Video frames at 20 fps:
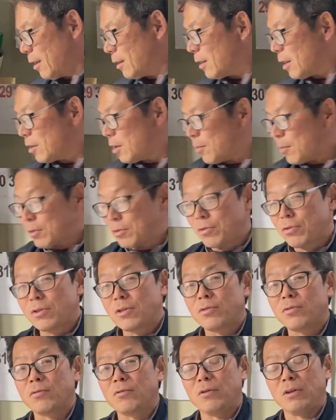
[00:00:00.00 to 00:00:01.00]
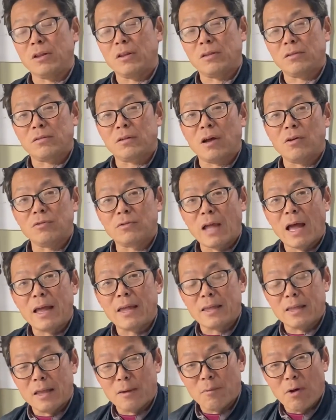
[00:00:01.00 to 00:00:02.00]
例えば土作りで使う堆
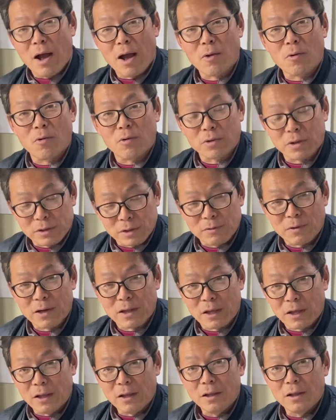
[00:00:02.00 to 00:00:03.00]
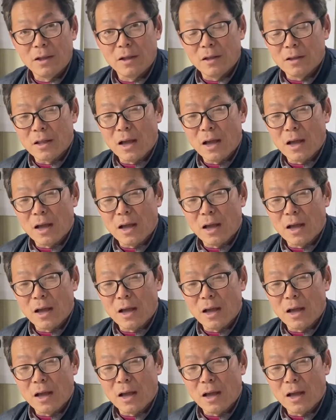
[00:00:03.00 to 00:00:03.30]
肥でも発酵させるわけや、うん、